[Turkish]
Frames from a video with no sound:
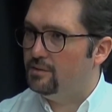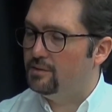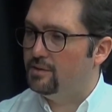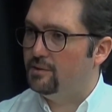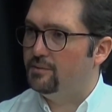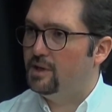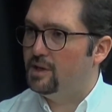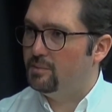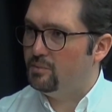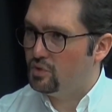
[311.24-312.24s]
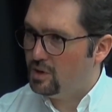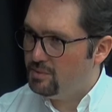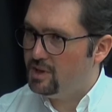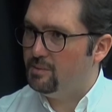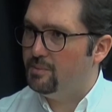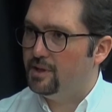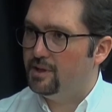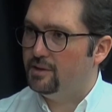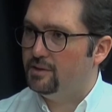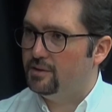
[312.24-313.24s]
tarafından yapılmış olan bir
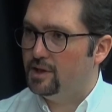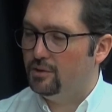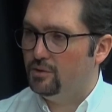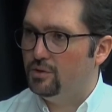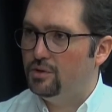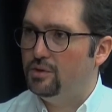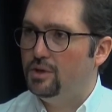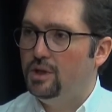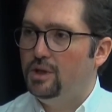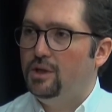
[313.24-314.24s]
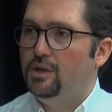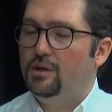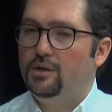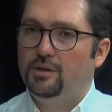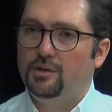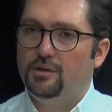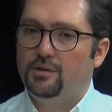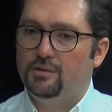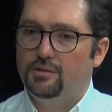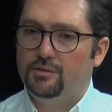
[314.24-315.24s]
ihbara dayanıyor.
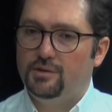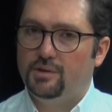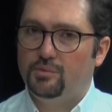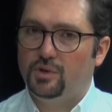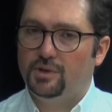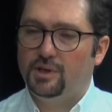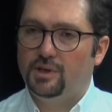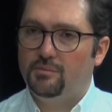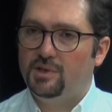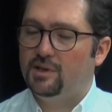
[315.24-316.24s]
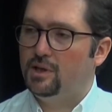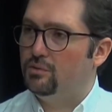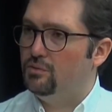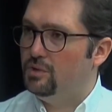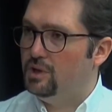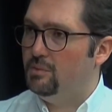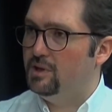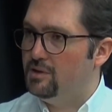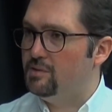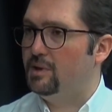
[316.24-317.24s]
E, işte burada MIT kanunun
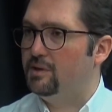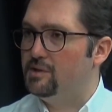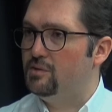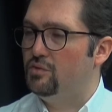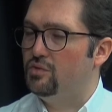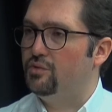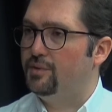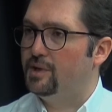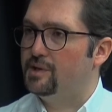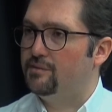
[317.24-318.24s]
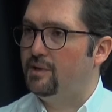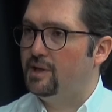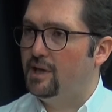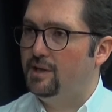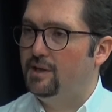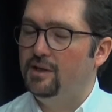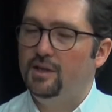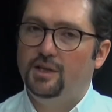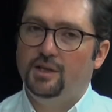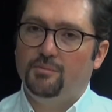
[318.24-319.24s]
27. maddesinin 3. fıkrası var. Yani hı hı.
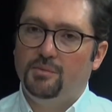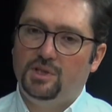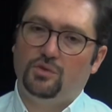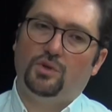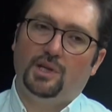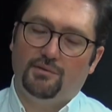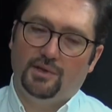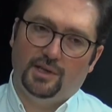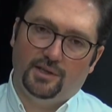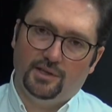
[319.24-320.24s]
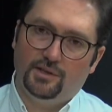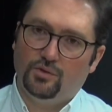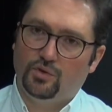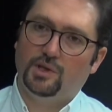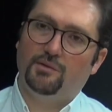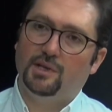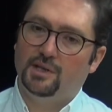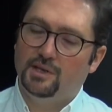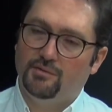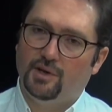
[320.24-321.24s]
MIT görevlilerinin,
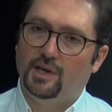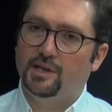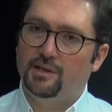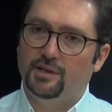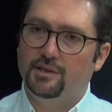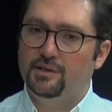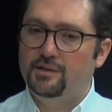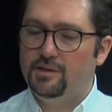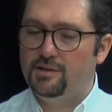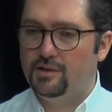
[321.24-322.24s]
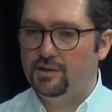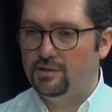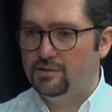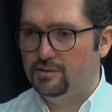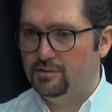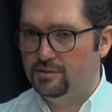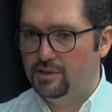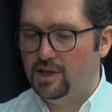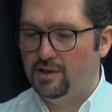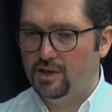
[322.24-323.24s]
görevlerinin ve ailelerinin işte e,
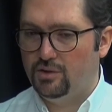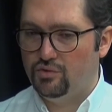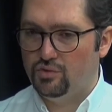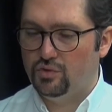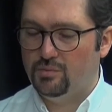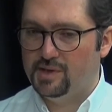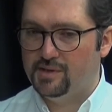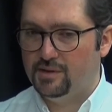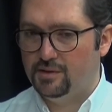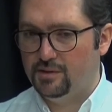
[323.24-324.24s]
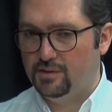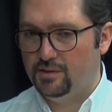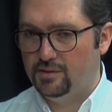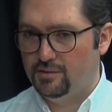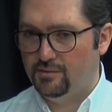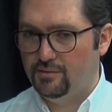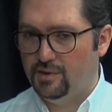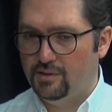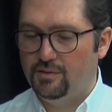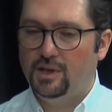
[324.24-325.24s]
tehlikeye düşürülmesi e,
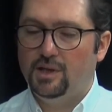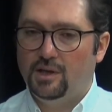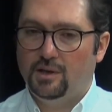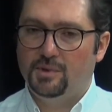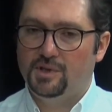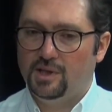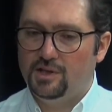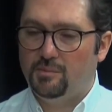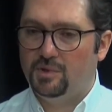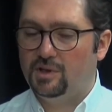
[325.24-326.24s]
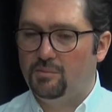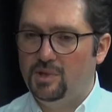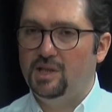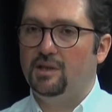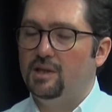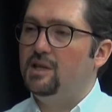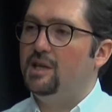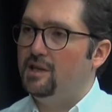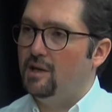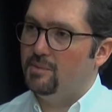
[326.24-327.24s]
ve amacıyla işte bir takım bilgilerin
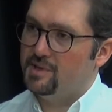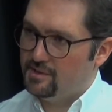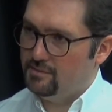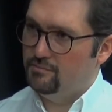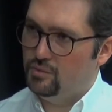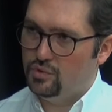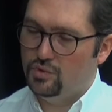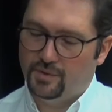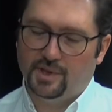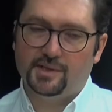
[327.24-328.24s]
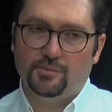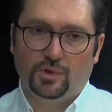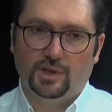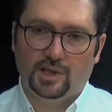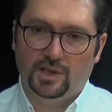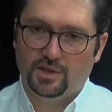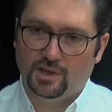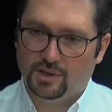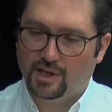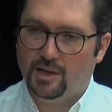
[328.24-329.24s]
yayınlanması. Hı. Üçüncü fıkrası buna
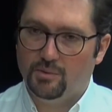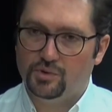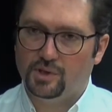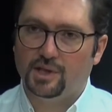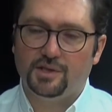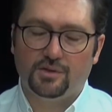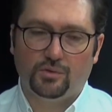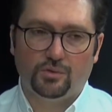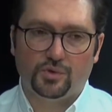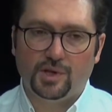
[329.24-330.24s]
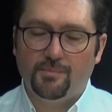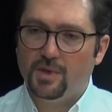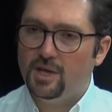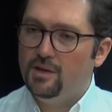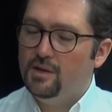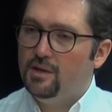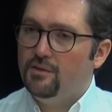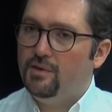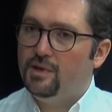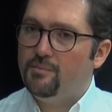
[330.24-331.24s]
ilişkin genel bir özet geçecek olursam.
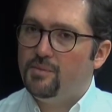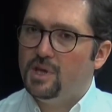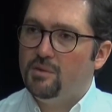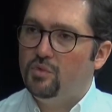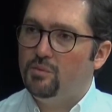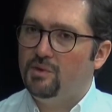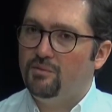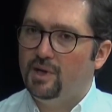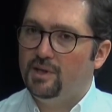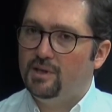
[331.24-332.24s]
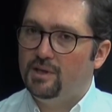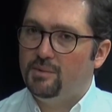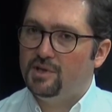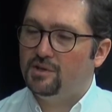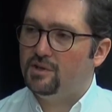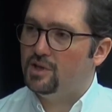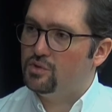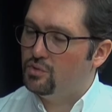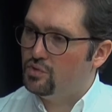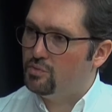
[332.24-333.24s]
Ve bu minvalde başlatılan
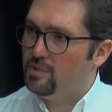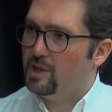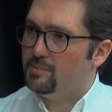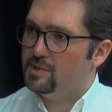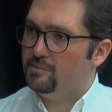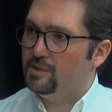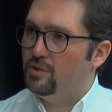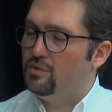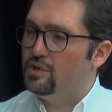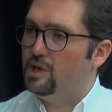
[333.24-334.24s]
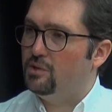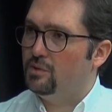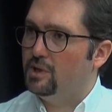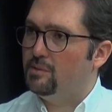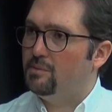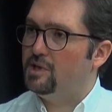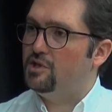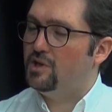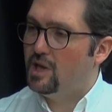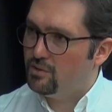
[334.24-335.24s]
soruşturma kapsamında öncelikli olarak
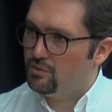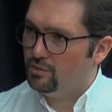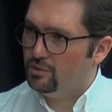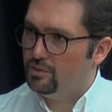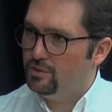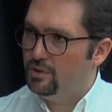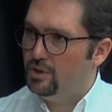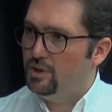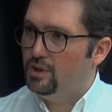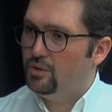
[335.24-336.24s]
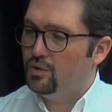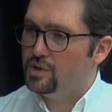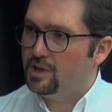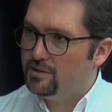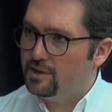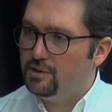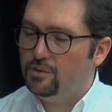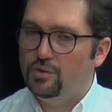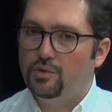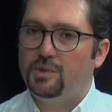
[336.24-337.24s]
Barış Terkoğlu Hı gözaltına
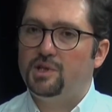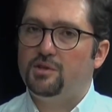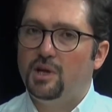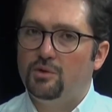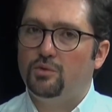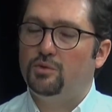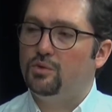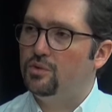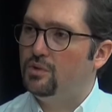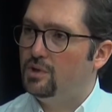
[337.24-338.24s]
alınıyor. Barış Terkoğlu'nun... Sabaha